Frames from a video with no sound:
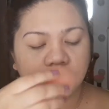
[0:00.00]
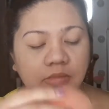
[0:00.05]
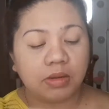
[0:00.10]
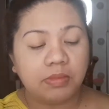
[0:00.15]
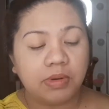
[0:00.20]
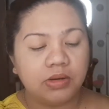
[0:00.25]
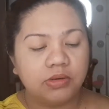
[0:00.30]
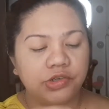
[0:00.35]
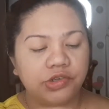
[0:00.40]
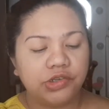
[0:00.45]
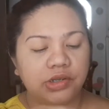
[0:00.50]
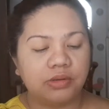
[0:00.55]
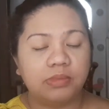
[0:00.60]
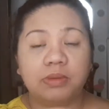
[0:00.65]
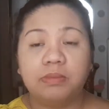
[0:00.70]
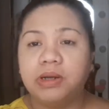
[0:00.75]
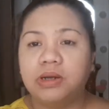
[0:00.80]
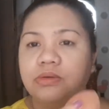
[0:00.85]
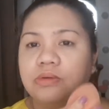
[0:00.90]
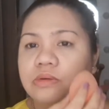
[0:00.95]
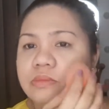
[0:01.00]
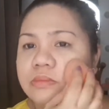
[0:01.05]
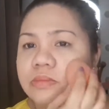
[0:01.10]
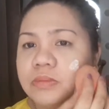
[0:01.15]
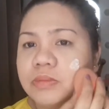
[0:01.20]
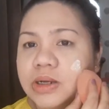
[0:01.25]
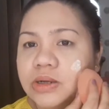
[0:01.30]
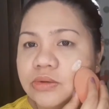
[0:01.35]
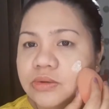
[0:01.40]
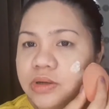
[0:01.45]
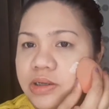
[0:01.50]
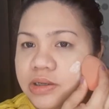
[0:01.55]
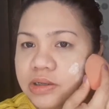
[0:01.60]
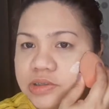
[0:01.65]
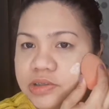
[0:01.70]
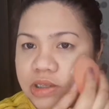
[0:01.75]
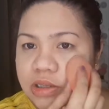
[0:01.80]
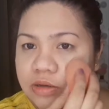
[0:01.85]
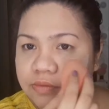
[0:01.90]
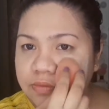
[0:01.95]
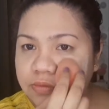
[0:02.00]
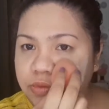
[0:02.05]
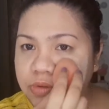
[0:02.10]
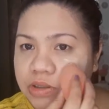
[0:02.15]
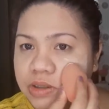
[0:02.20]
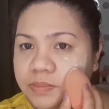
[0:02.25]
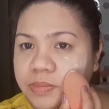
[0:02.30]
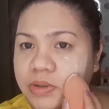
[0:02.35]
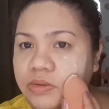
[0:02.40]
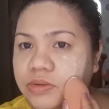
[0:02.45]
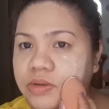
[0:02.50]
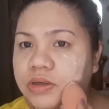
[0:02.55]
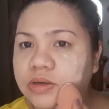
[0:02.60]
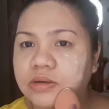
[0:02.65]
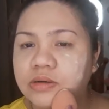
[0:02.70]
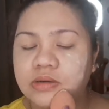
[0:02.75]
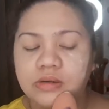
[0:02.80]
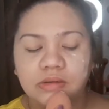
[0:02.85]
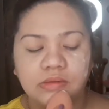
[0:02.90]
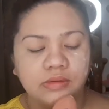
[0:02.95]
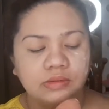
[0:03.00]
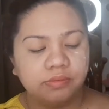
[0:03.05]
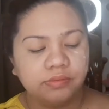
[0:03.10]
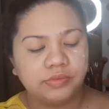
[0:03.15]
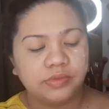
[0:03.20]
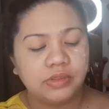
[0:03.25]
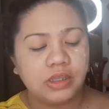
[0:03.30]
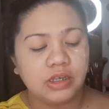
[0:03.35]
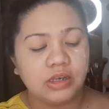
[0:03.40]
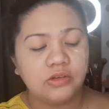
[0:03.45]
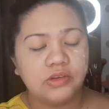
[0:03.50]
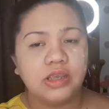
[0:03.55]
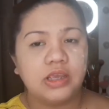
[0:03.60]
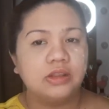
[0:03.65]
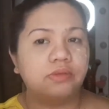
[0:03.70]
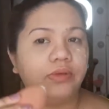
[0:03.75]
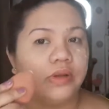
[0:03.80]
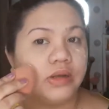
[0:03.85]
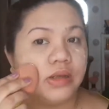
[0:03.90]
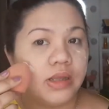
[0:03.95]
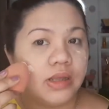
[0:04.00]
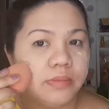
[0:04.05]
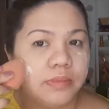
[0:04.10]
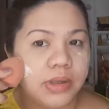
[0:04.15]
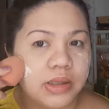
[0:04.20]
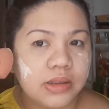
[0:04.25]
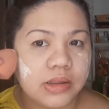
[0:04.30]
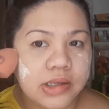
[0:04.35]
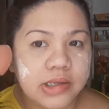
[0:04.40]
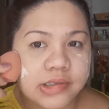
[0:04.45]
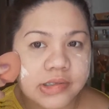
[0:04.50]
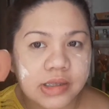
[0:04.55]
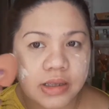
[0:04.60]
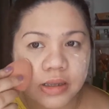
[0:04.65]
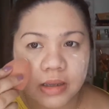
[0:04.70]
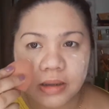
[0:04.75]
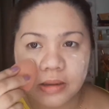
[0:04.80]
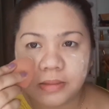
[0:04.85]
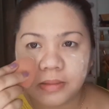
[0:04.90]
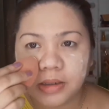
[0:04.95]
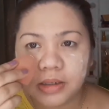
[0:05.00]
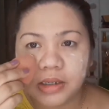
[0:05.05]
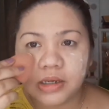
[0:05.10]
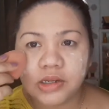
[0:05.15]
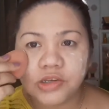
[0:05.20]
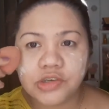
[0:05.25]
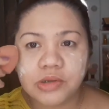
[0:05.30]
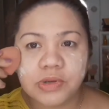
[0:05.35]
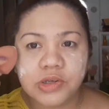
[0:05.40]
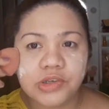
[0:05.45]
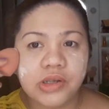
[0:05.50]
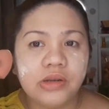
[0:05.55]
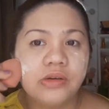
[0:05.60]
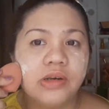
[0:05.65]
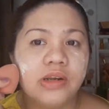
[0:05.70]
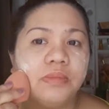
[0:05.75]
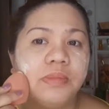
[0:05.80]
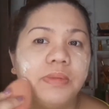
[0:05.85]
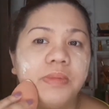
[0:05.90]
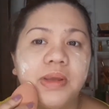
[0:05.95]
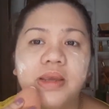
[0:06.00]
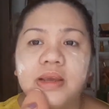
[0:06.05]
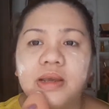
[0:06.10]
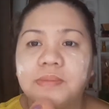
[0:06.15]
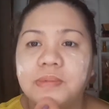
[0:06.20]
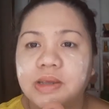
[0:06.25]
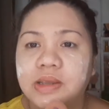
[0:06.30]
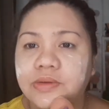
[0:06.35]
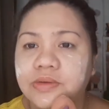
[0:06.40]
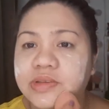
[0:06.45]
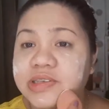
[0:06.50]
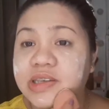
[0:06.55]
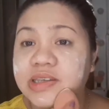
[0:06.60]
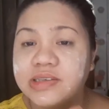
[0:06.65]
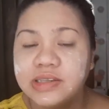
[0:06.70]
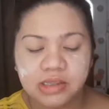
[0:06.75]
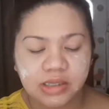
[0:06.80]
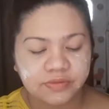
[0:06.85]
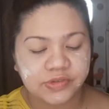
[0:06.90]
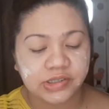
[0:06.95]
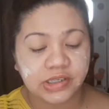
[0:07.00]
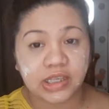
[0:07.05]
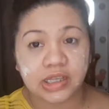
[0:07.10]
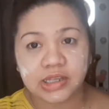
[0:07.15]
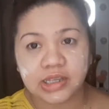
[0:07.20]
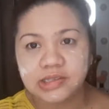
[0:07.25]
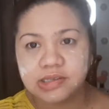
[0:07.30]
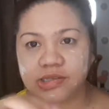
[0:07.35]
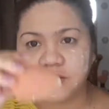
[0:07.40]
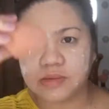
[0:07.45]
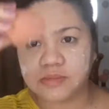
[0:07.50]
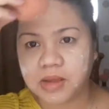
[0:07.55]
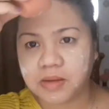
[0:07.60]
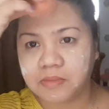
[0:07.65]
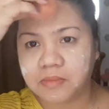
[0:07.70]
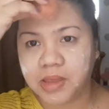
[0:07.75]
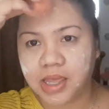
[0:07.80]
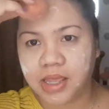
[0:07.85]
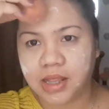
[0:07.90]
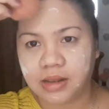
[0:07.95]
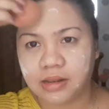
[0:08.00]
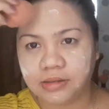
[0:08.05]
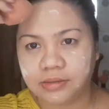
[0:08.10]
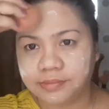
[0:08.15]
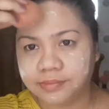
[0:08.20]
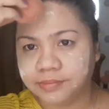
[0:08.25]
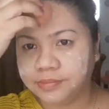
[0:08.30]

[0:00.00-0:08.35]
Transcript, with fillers: Mabango siya. Mabango. Mabango ang Skin Food na powder hindi daw niya ito nagamit kasi hindi na siya masyadong nagme-makeup ngayon. Sensitive skin kasi si Ma'am Bell.